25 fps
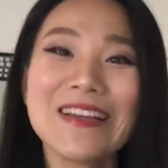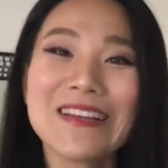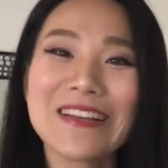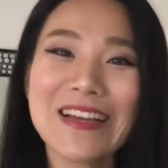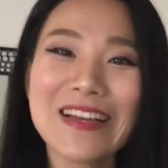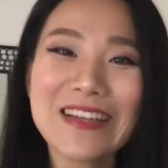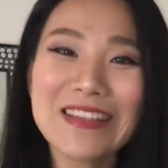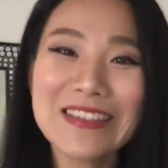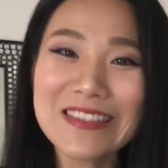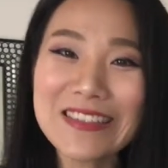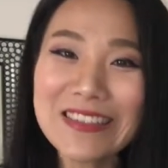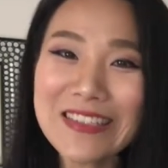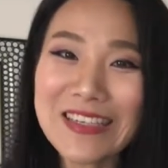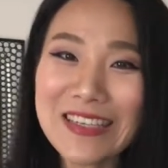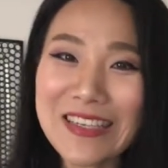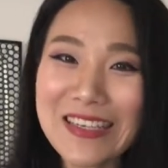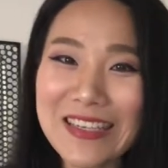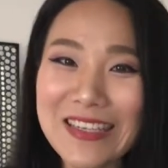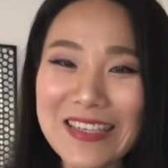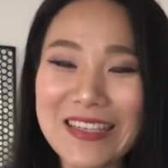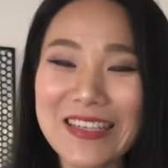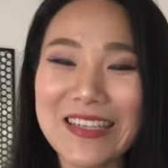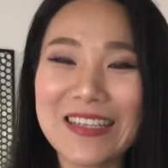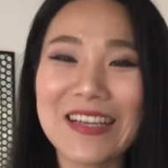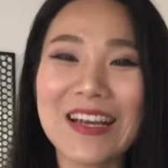但是这个
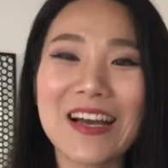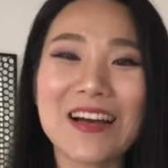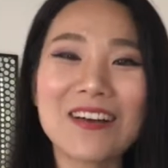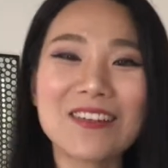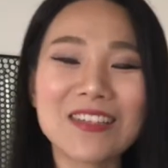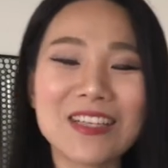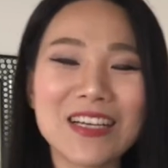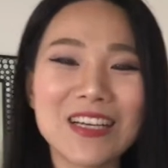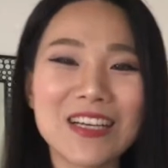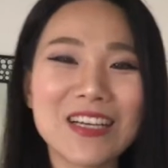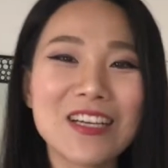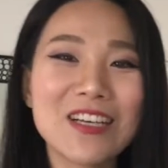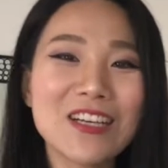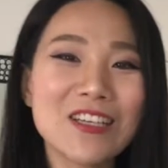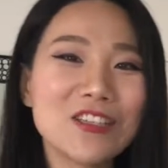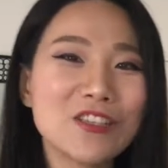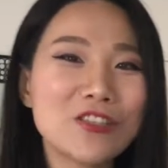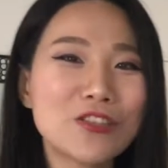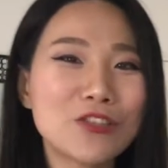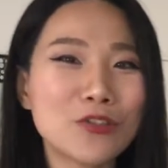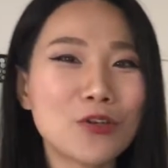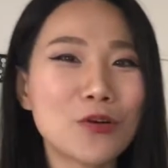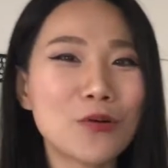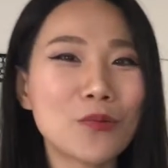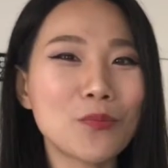饮料呢
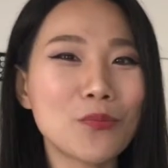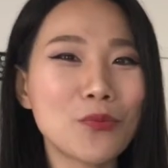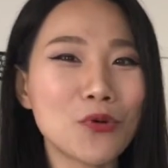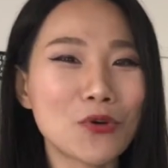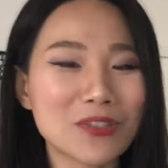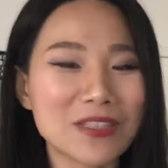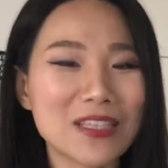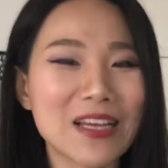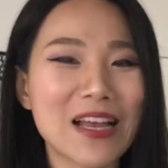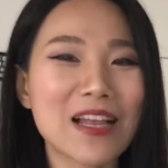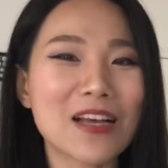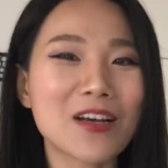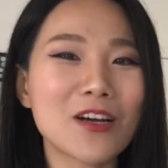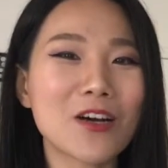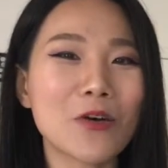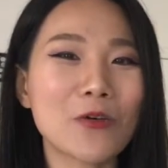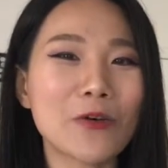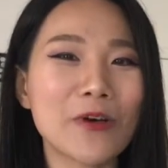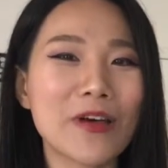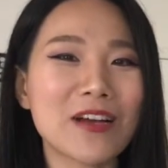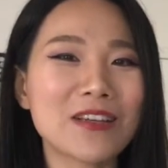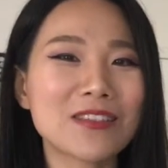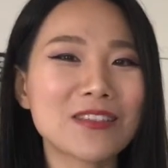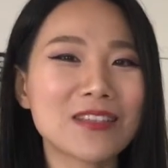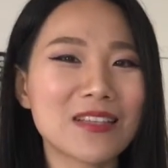是有抹茶的口
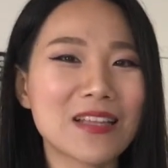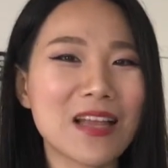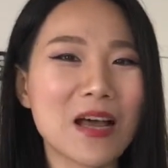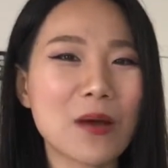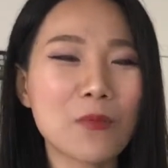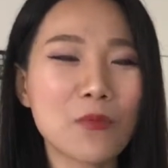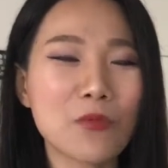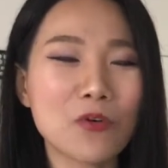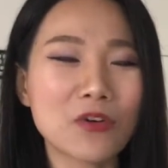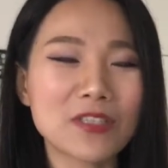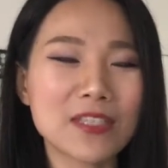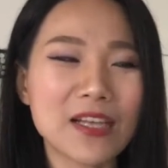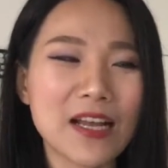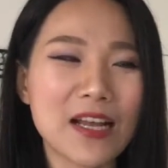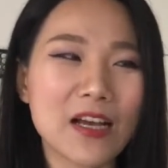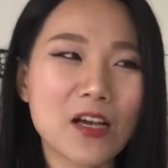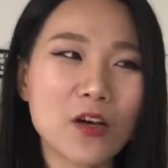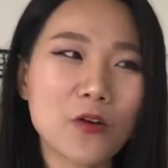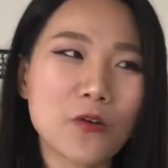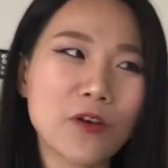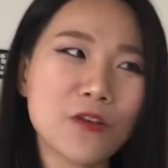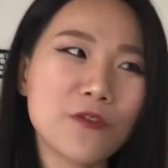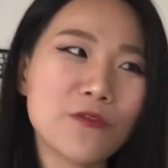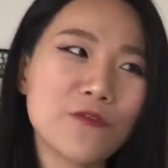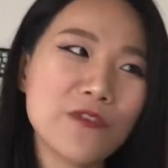味，而且它抹茶
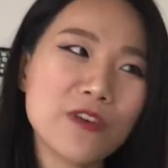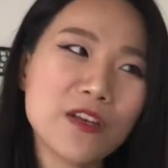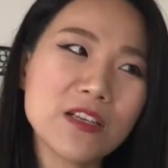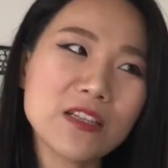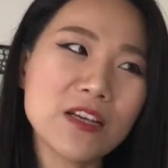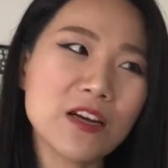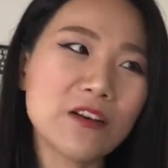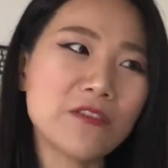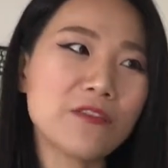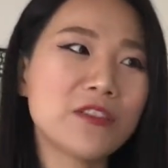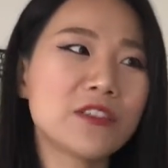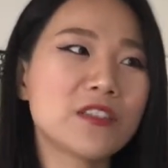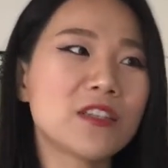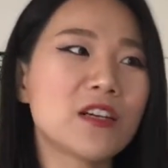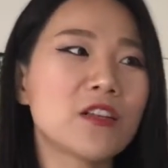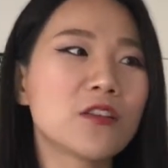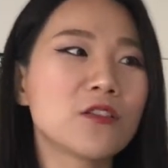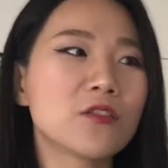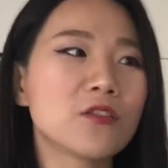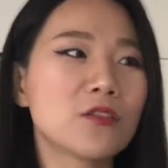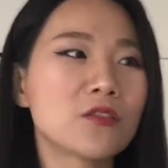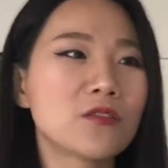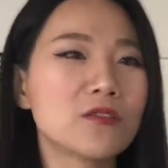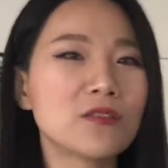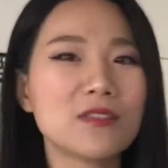口味非常非常
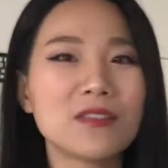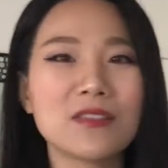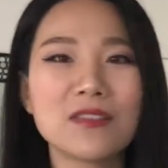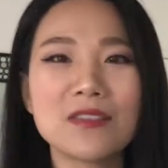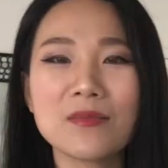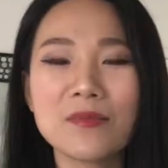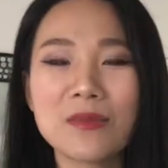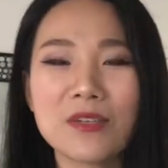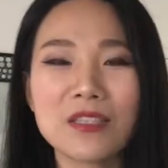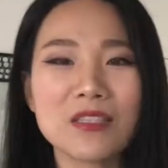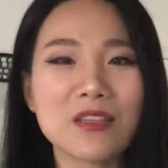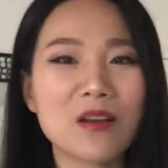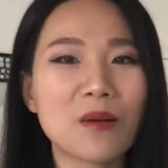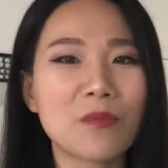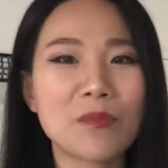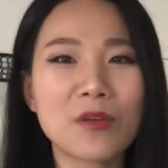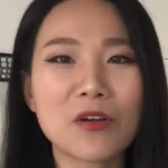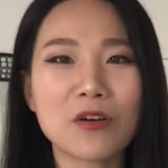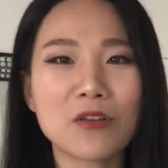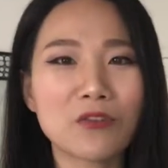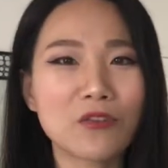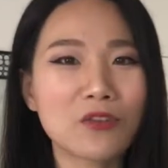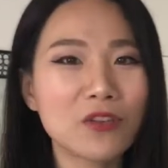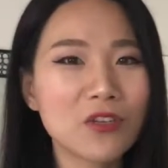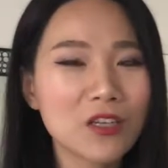的浓，你基本上没
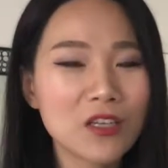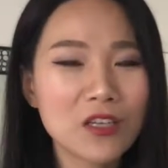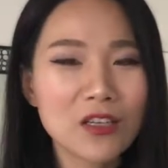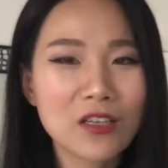有